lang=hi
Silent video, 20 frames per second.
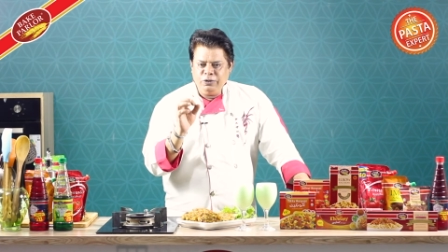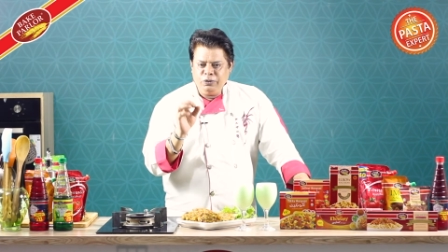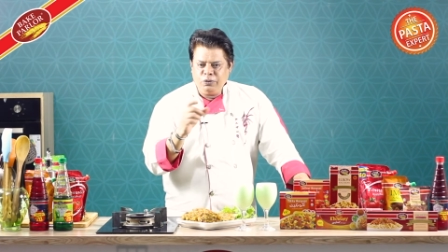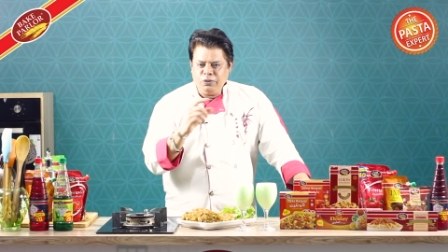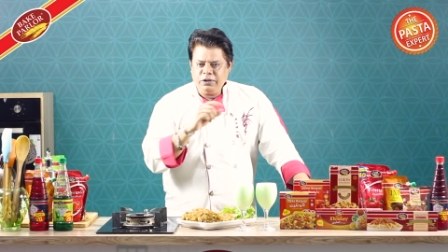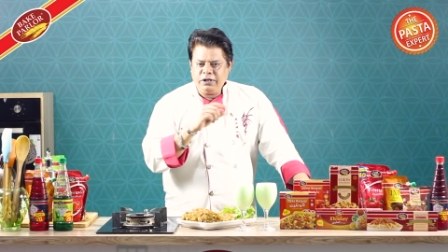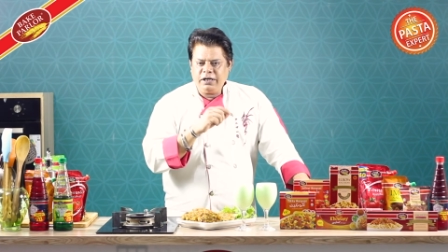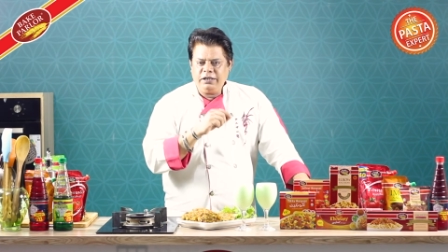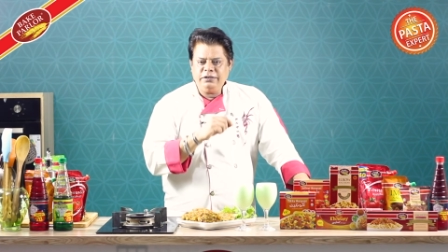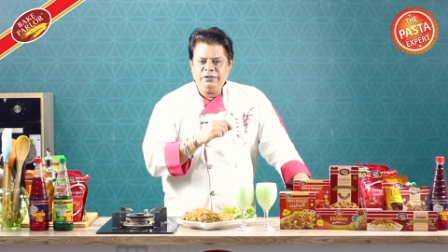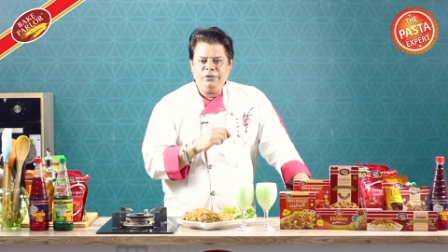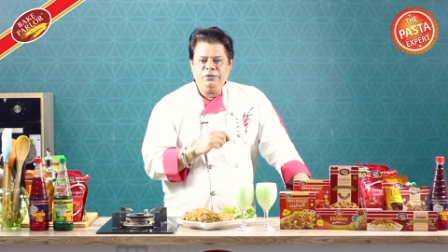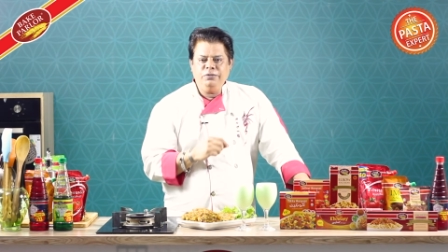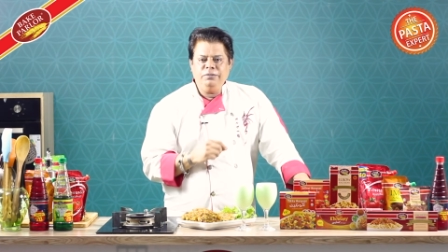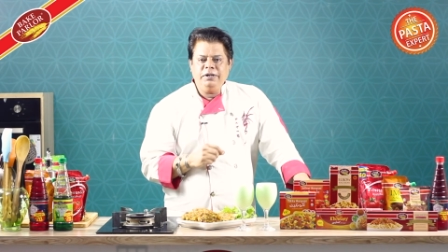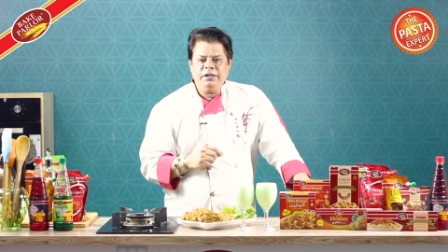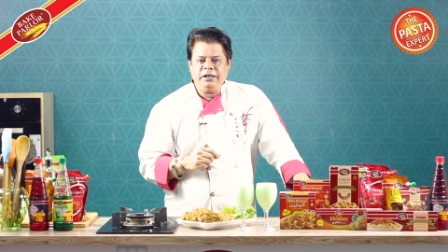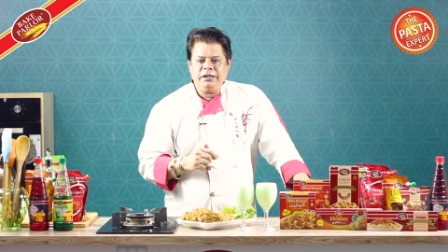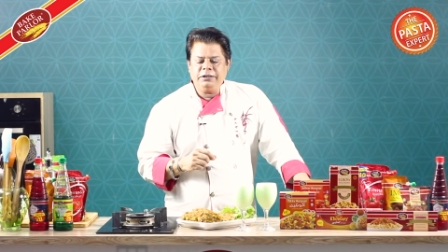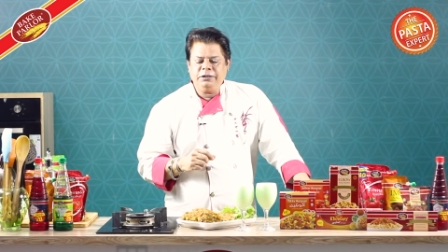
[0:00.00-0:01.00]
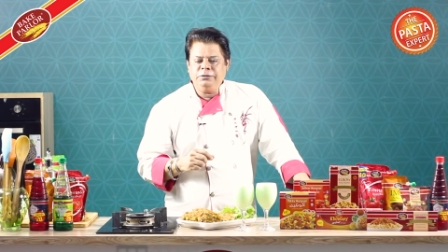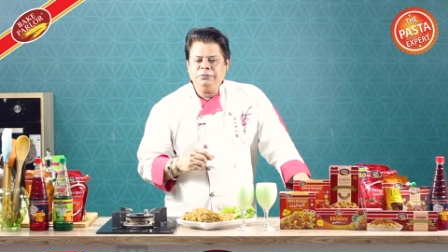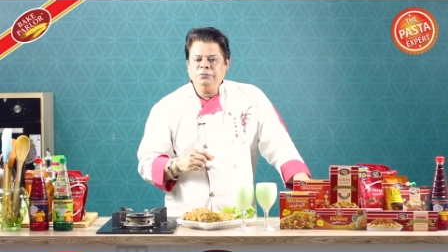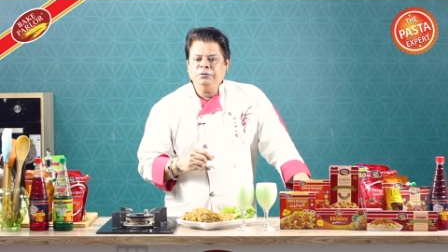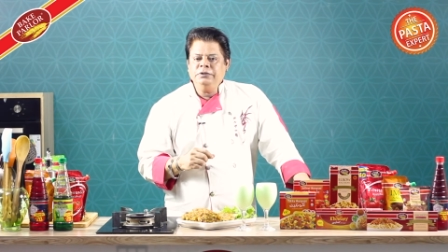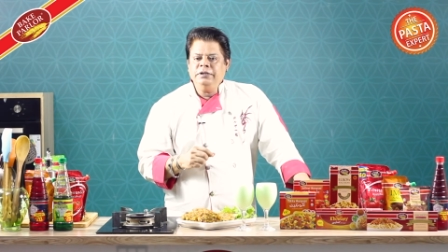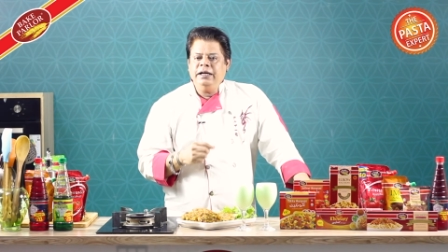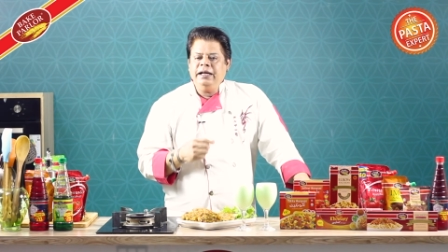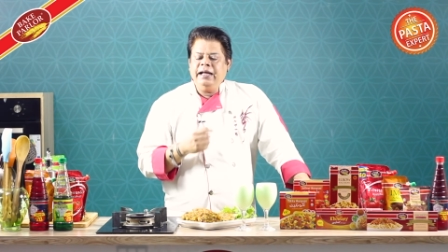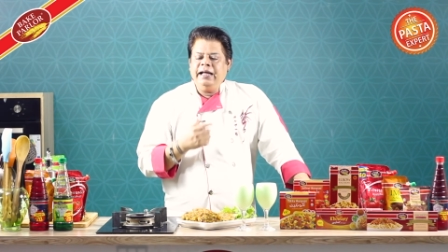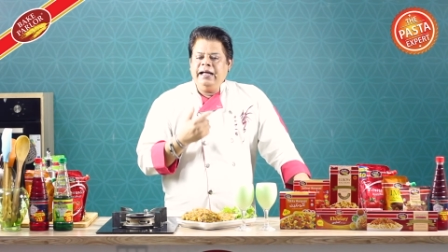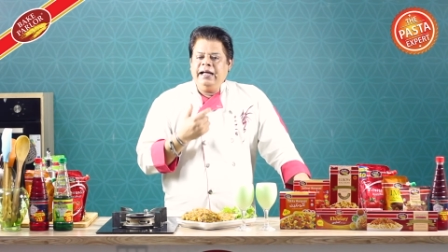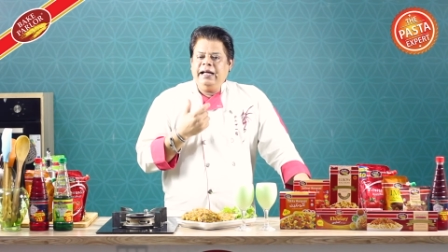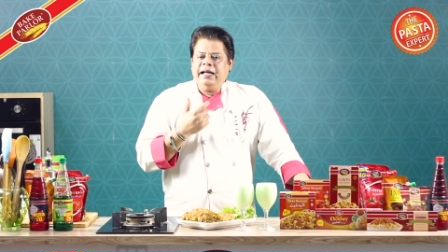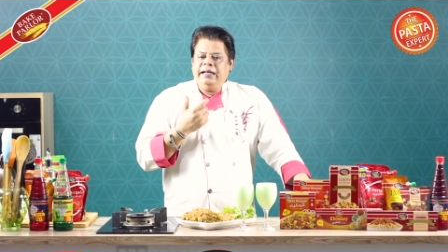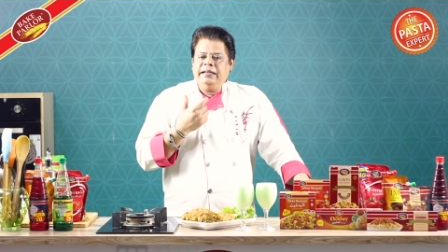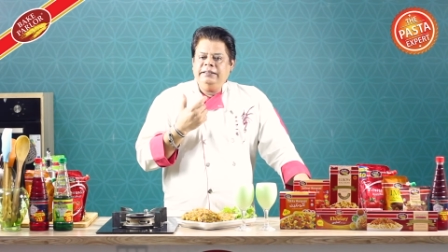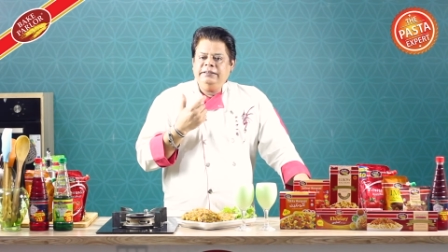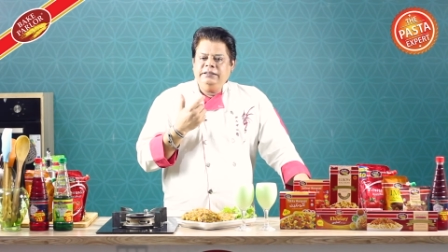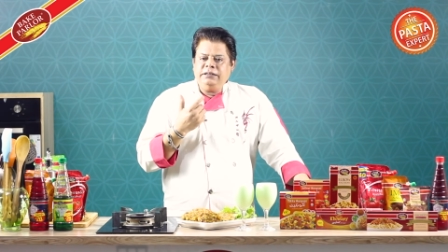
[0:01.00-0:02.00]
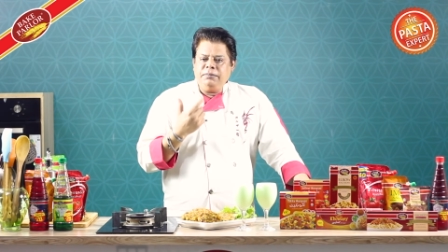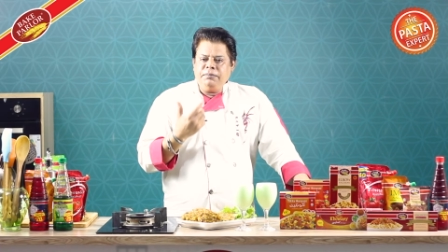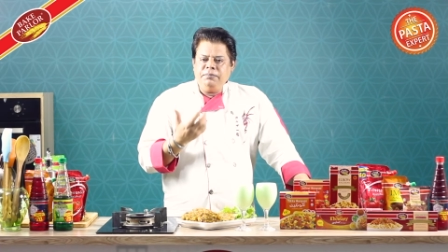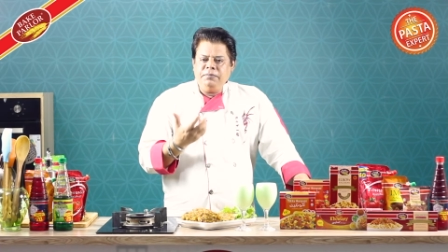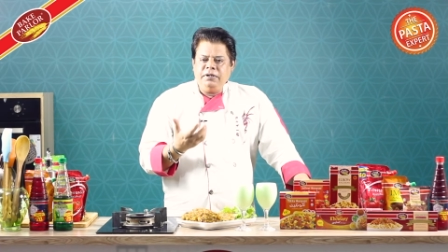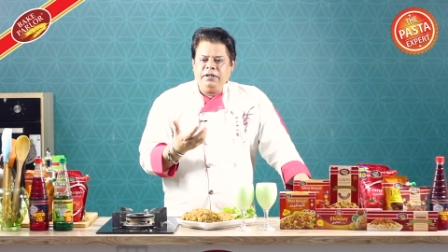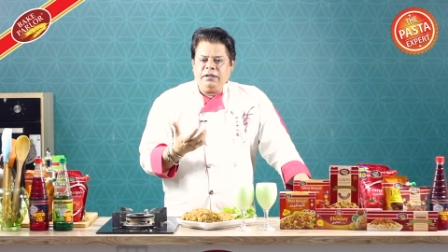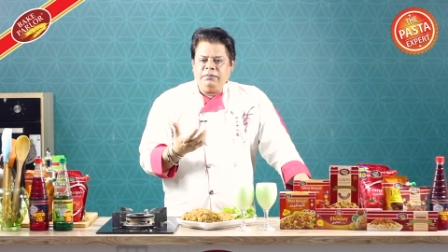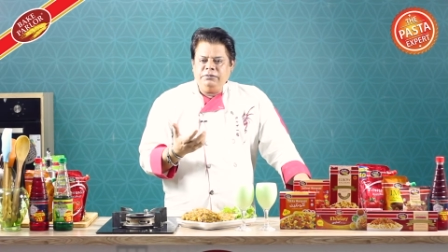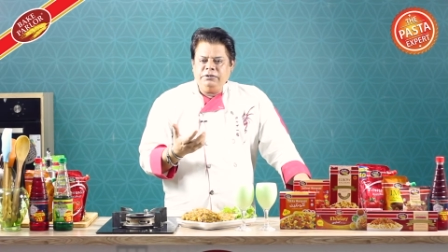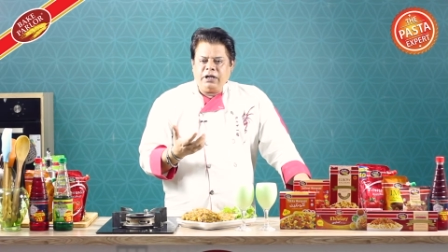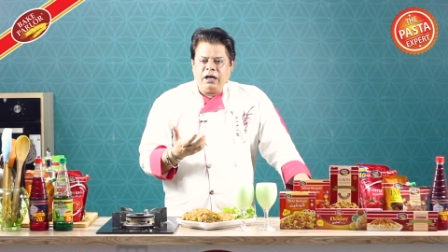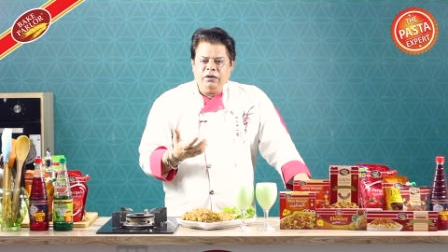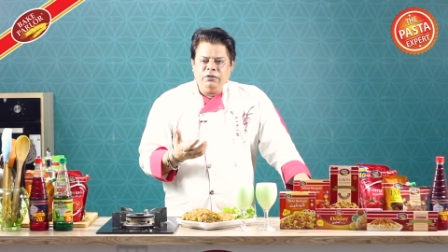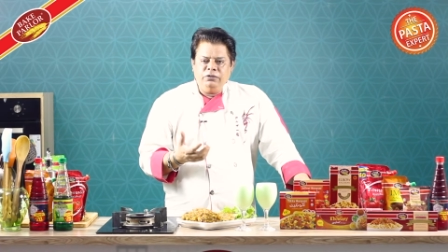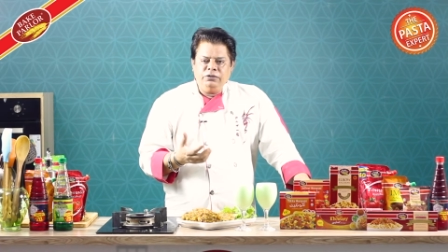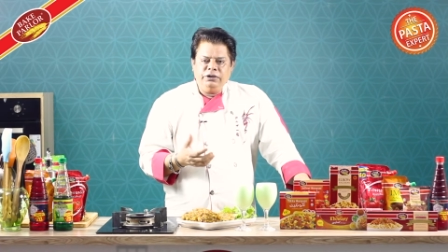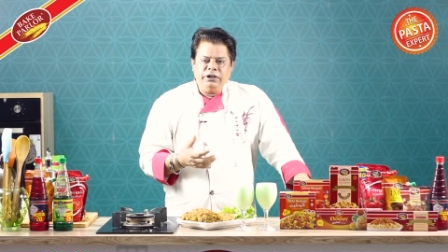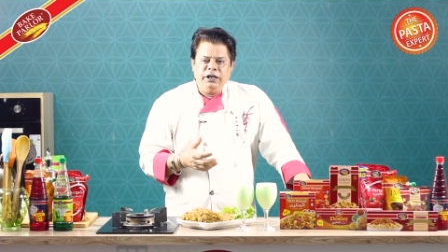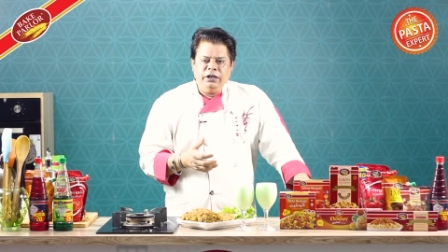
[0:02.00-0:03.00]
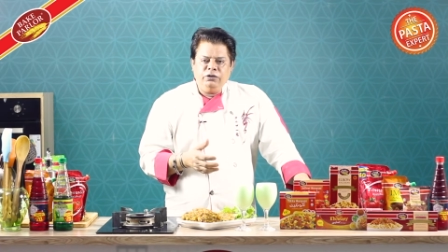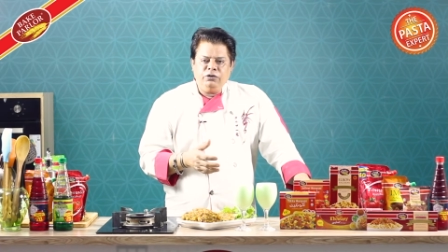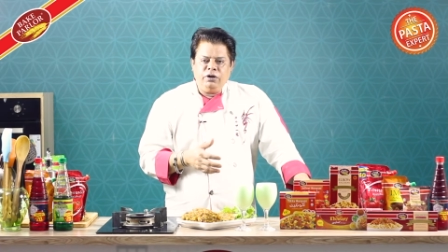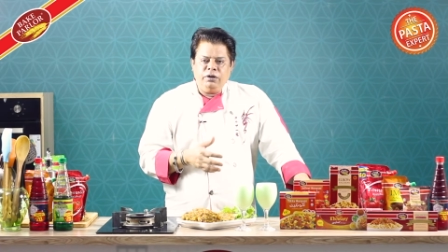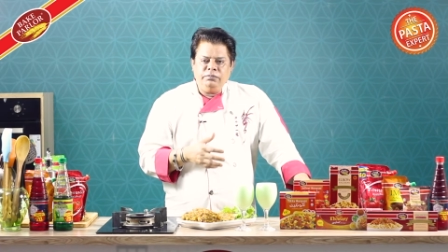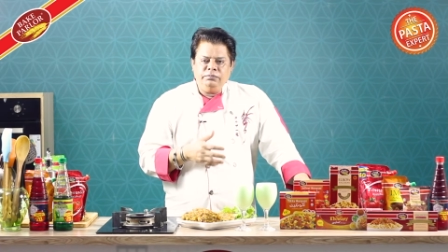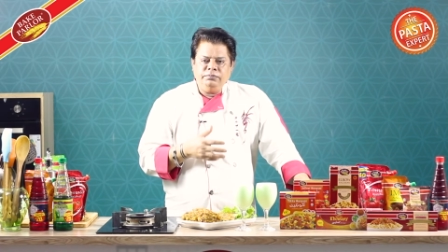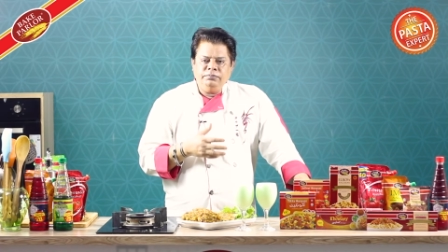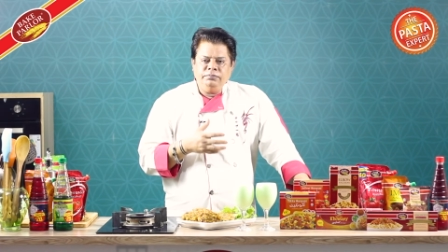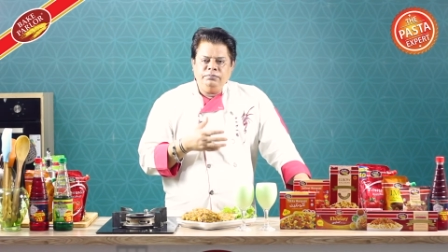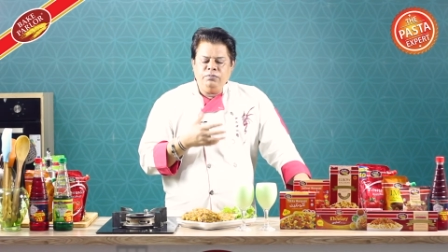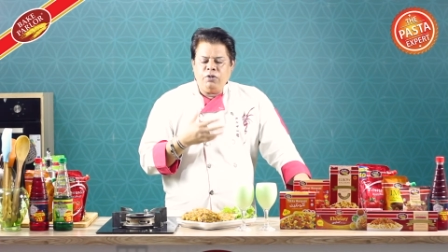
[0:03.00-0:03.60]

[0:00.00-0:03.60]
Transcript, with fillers: का ज़रूर बताता हूँ जब रमज़ान होते हैं तो हम